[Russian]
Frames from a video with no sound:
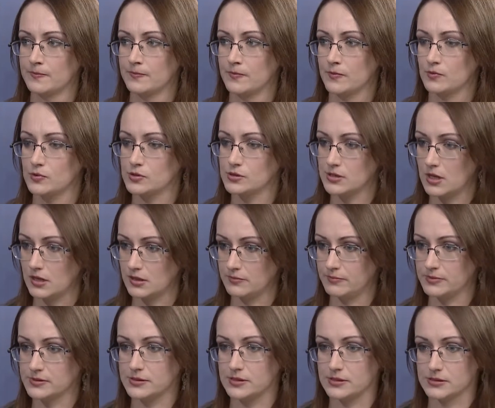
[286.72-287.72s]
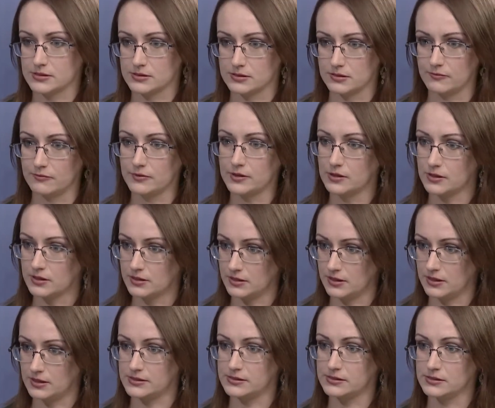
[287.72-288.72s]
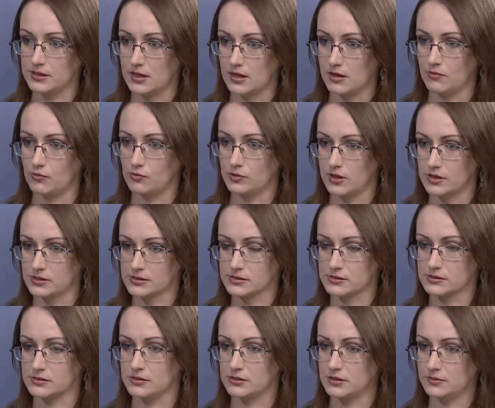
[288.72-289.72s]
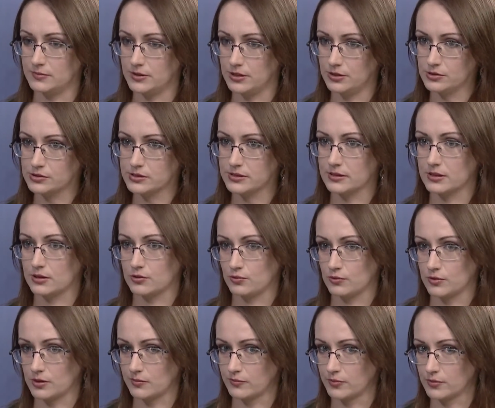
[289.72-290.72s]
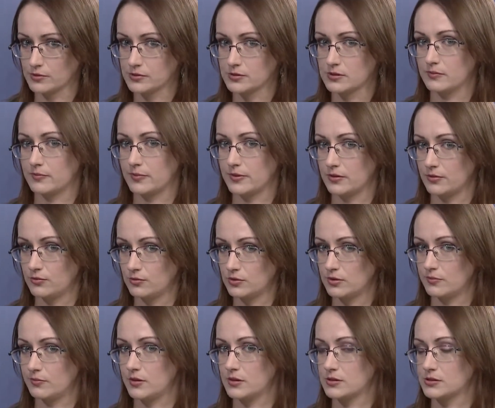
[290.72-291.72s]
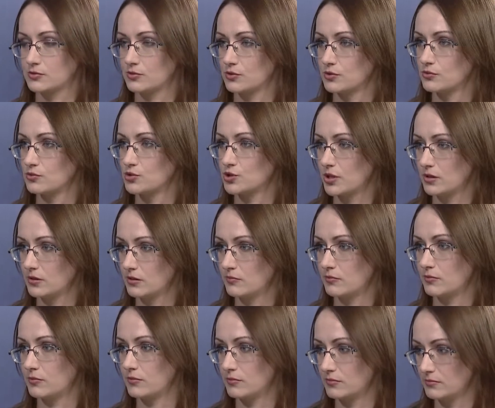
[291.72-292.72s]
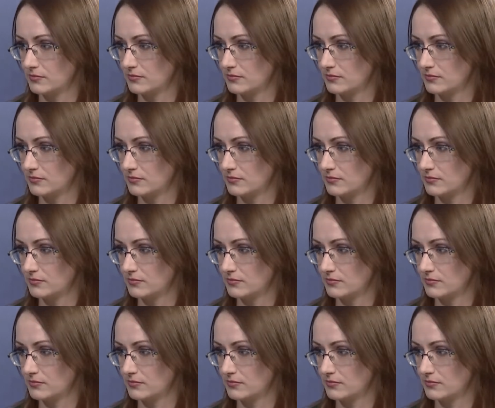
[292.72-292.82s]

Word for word: То есть, да, непосредственно выигранные дела у нас имеются, на которые просто подают апелляционную жалобу.